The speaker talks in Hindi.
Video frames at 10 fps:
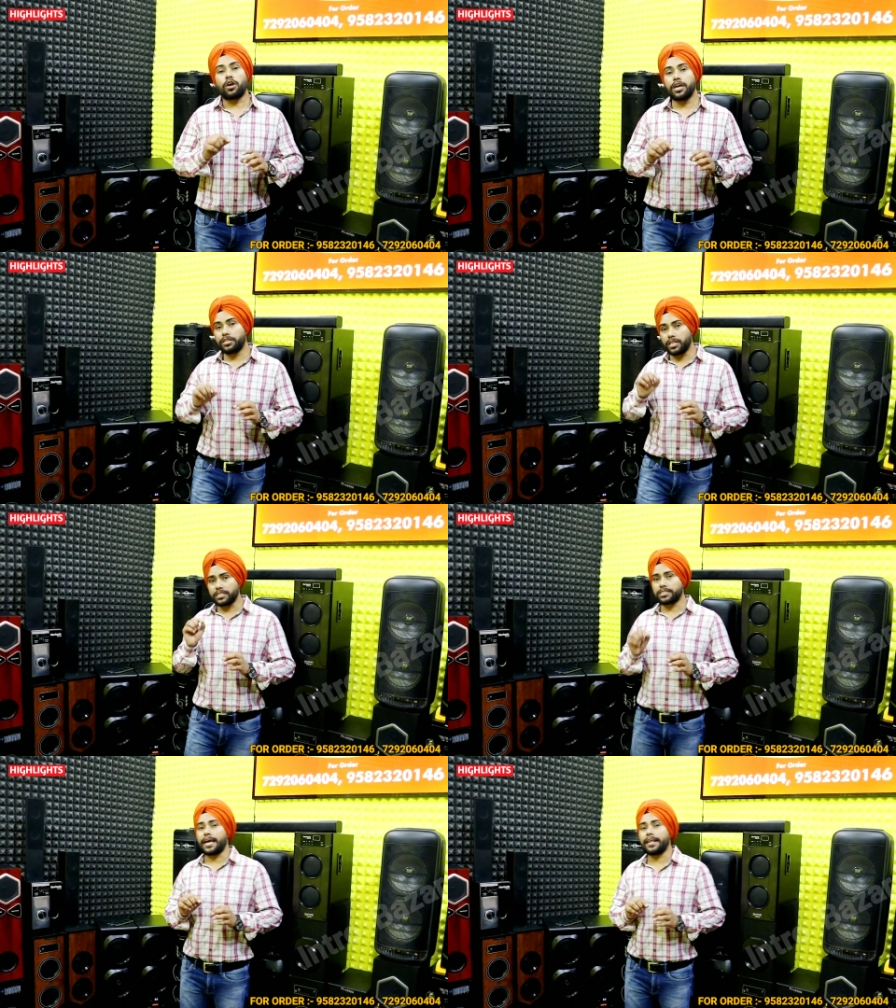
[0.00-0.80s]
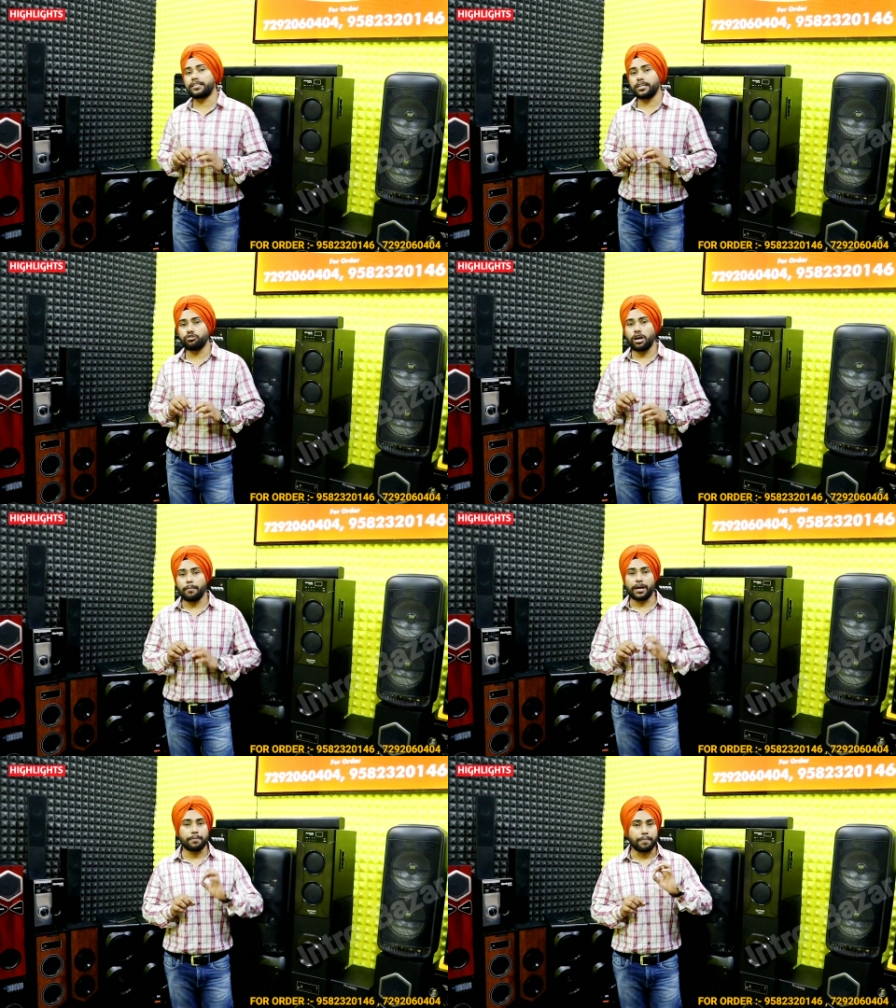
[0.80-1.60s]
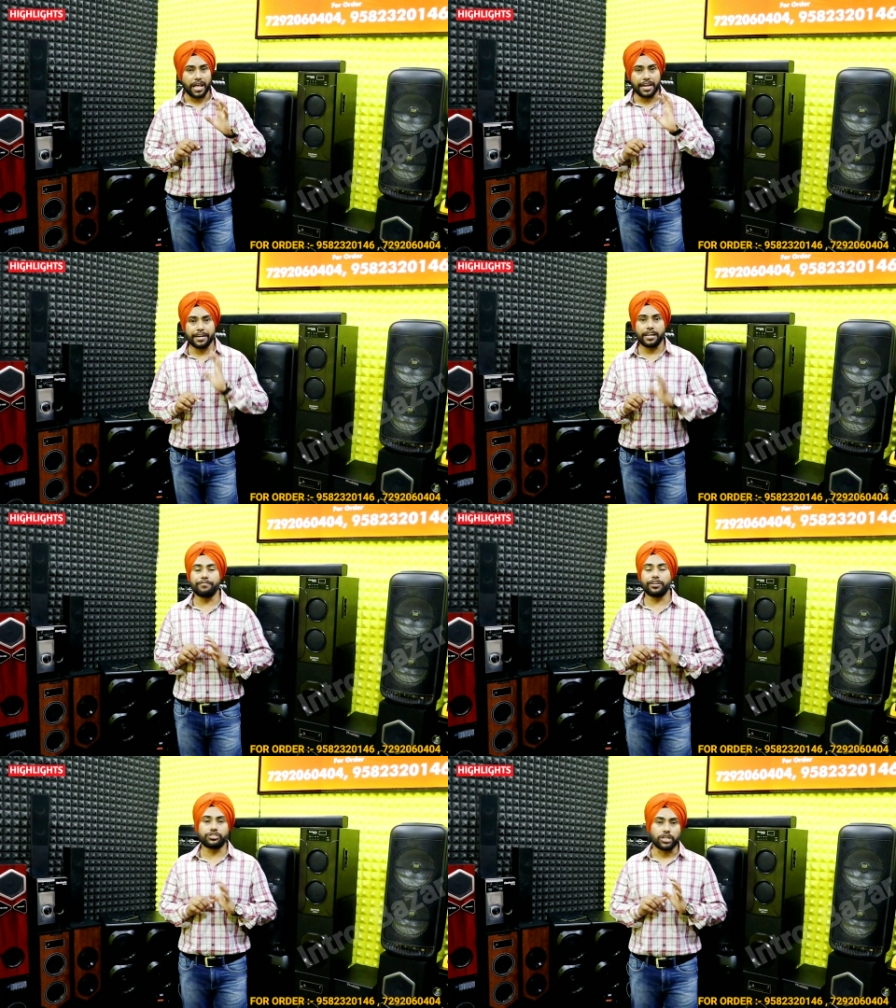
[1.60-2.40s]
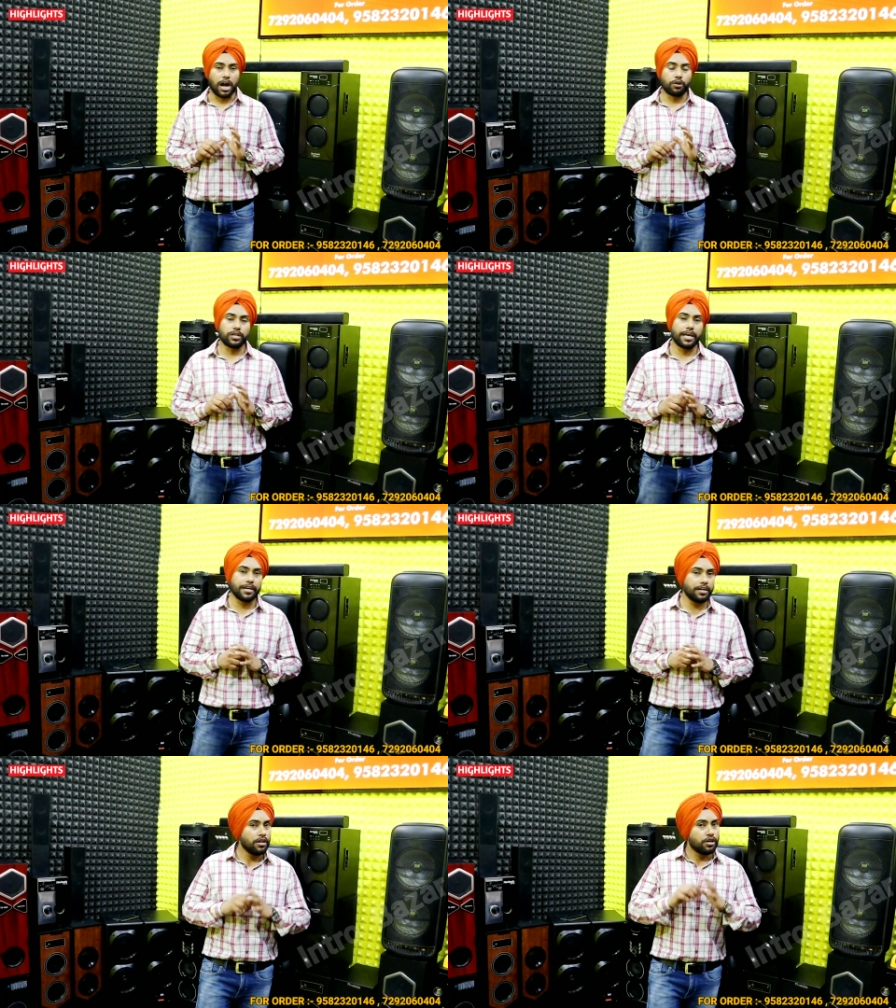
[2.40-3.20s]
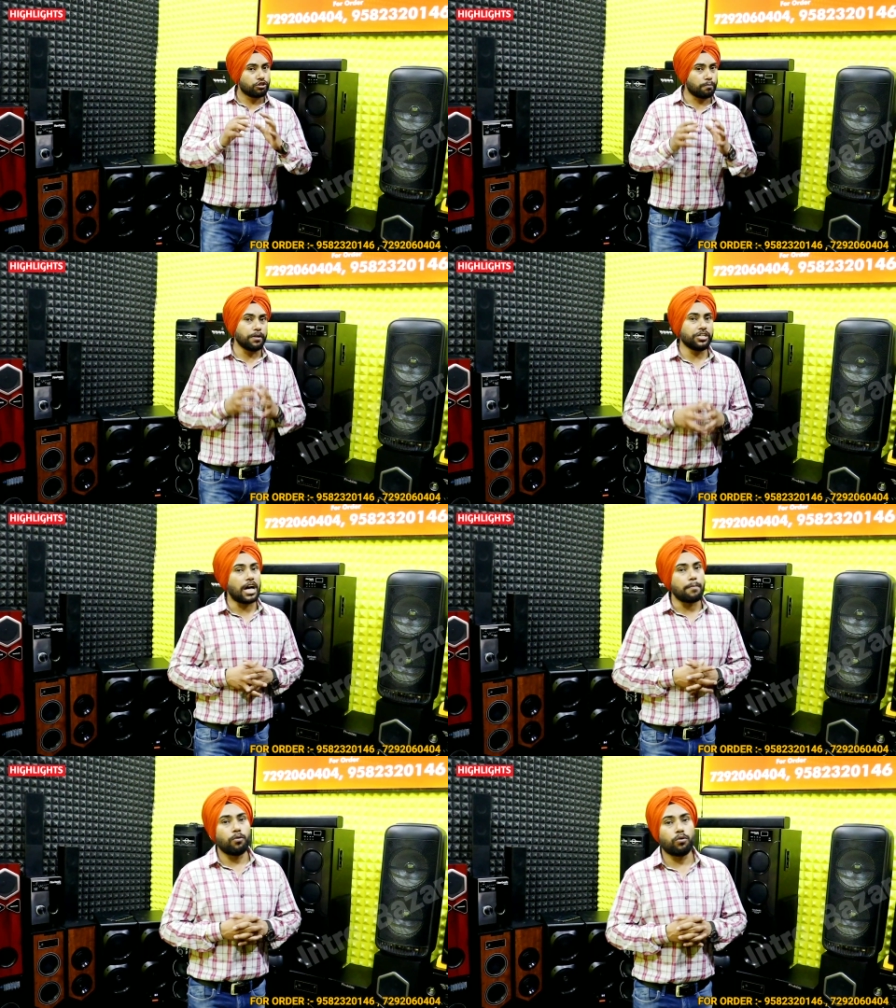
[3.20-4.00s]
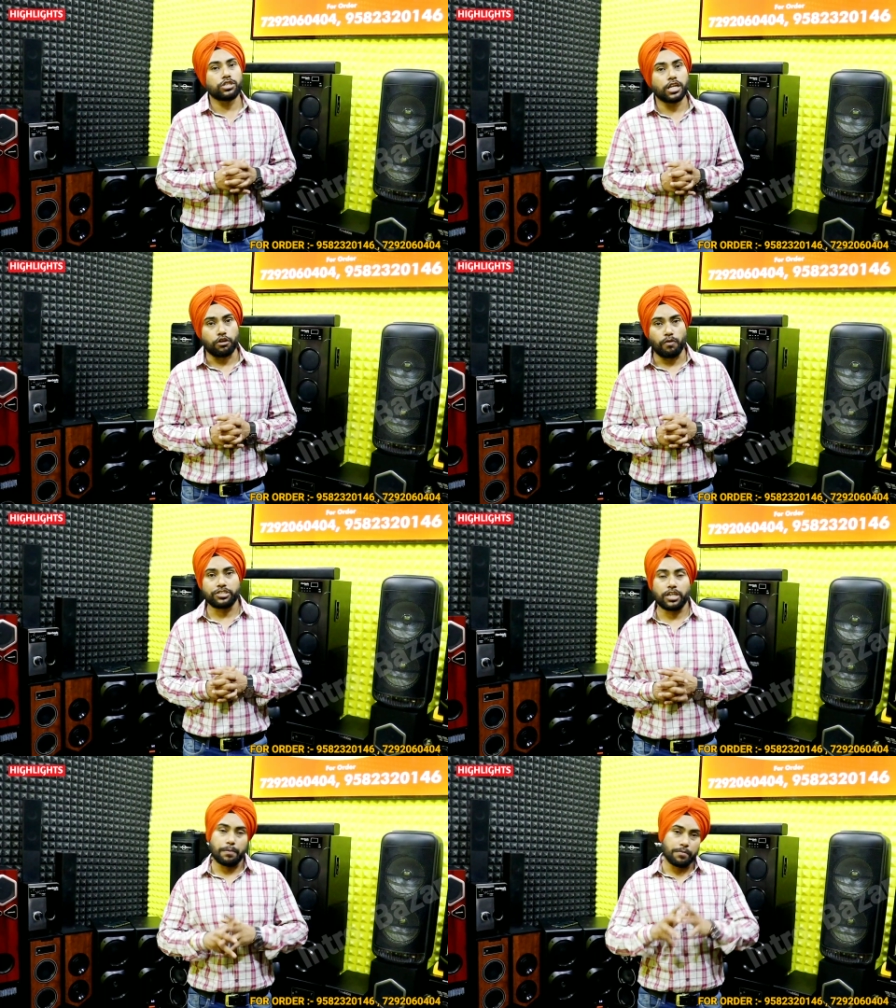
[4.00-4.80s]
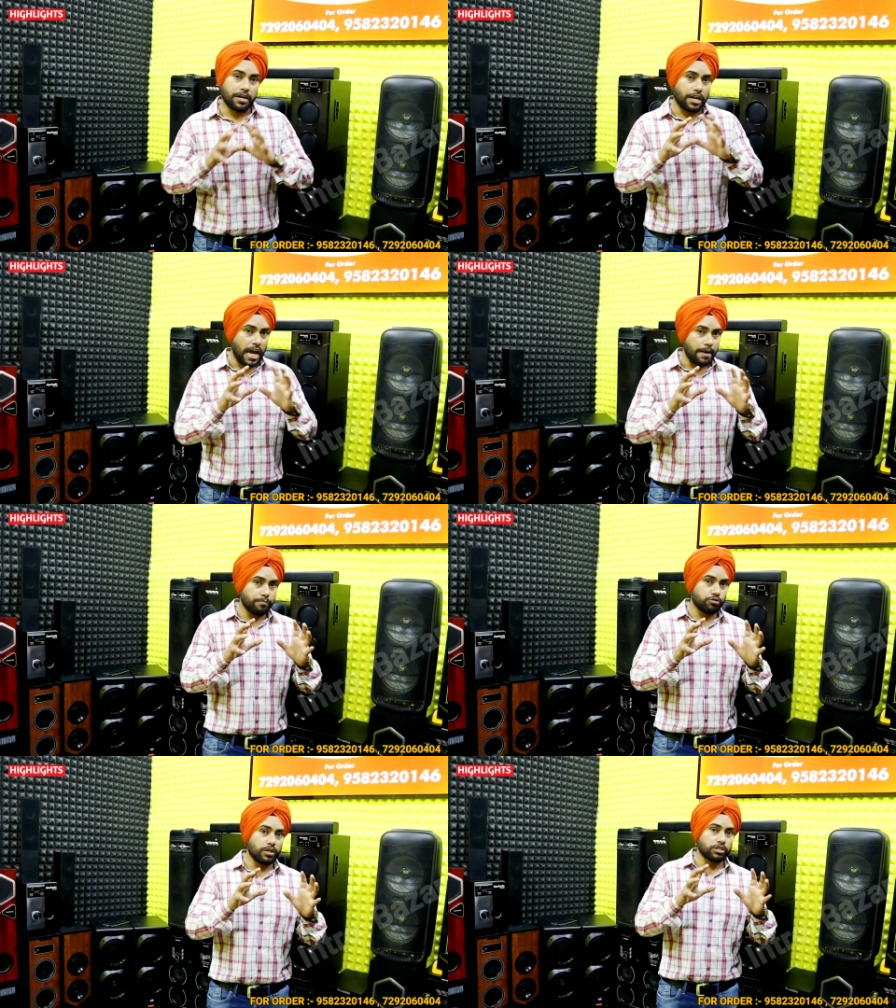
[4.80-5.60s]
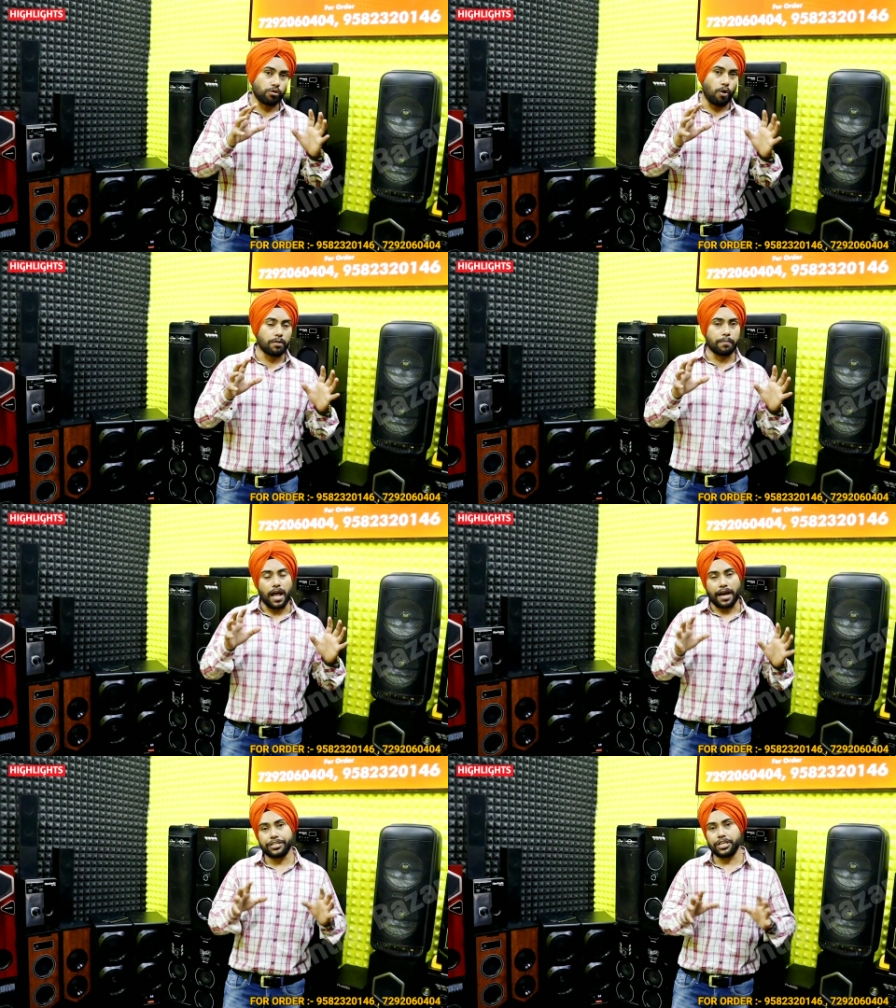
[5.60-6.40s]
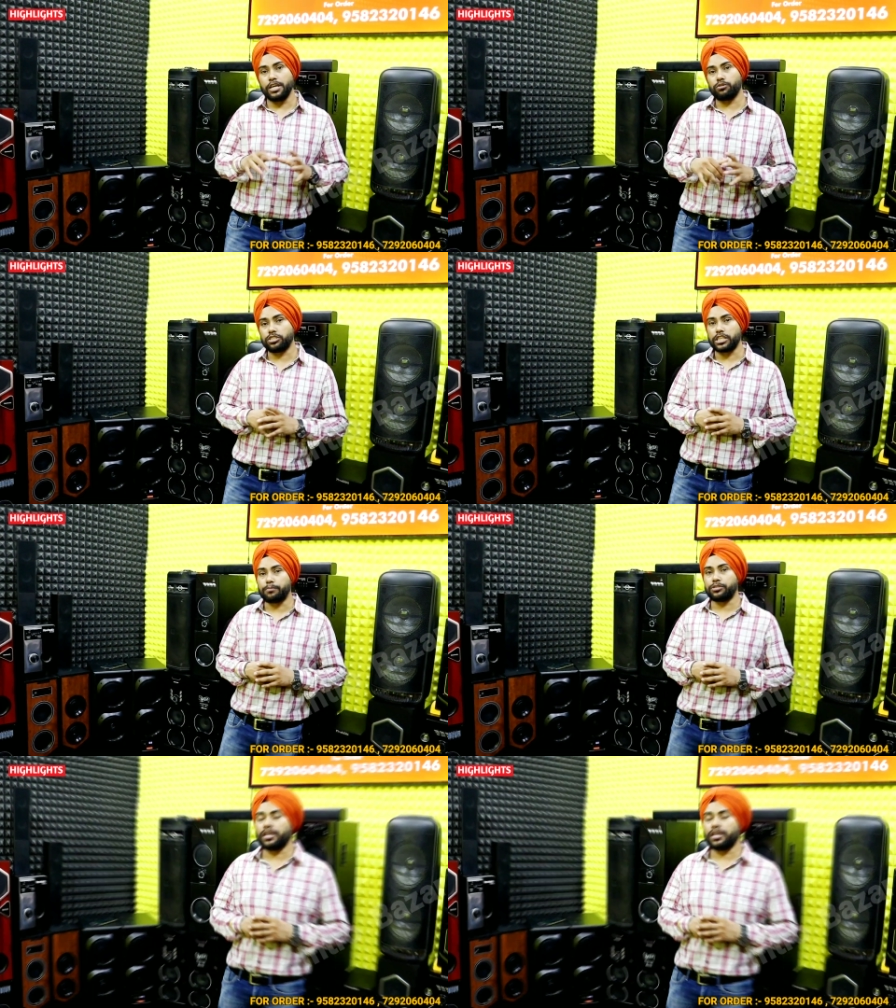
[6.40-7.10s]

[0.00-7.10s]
क्योंकि 10 तारीख से जो है हमारी पहली डिलीवरी स्टार्ट हो जाएगी तो प्लीज़ आप लोगों से रिक्वेस्ट है कि अपना टाइम जो है स्लॉट बना के चलिए उस हिसाब